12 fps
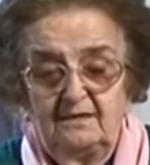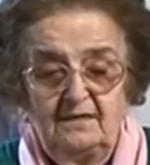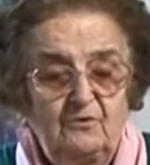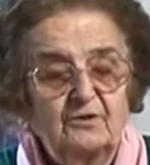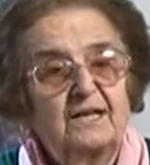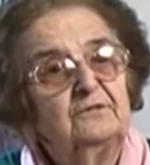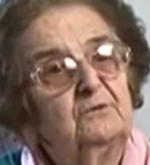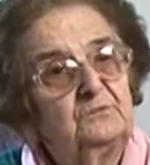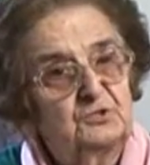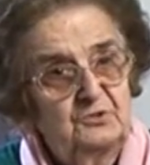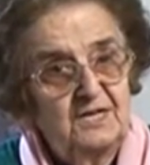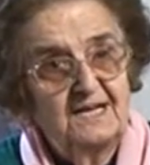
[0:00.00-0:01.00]
lavorando
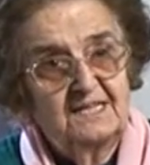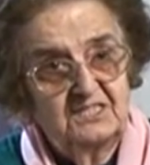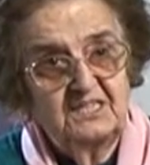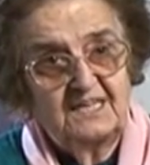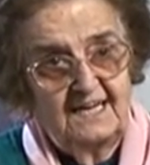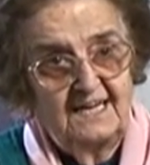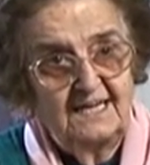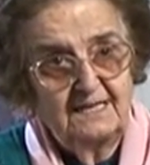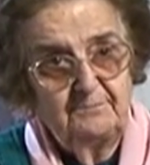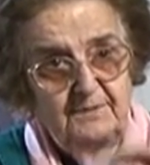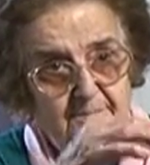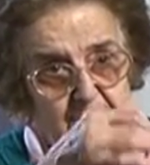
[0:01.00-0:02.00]
bisogna anche stirare
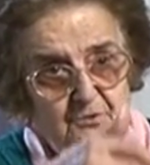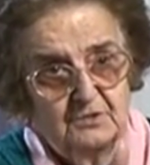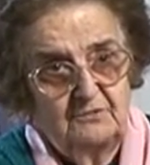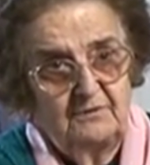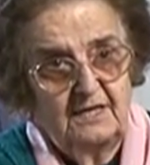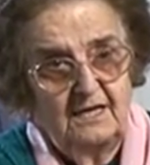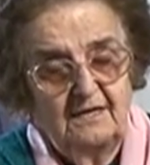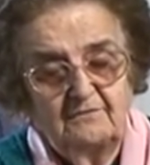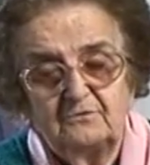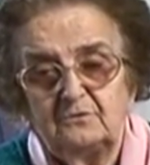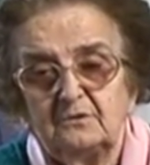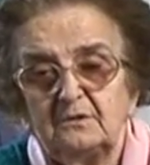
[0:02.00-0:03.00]
per proseguire il
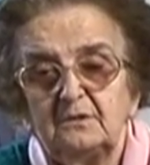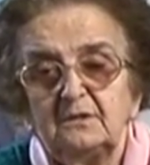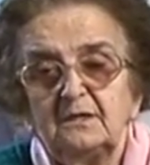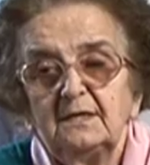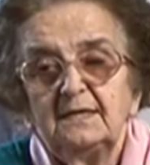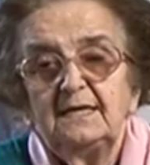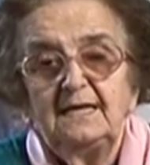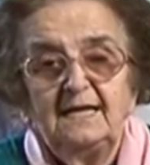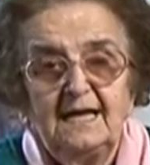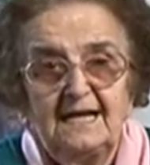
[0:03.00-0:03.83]
lavoro e le